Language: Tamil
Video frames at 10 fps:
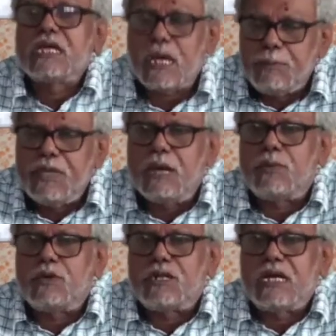கம்மியாக
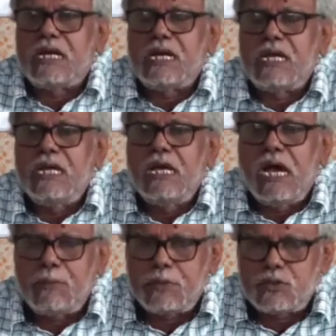போட்டிருக்காங்க அப்போ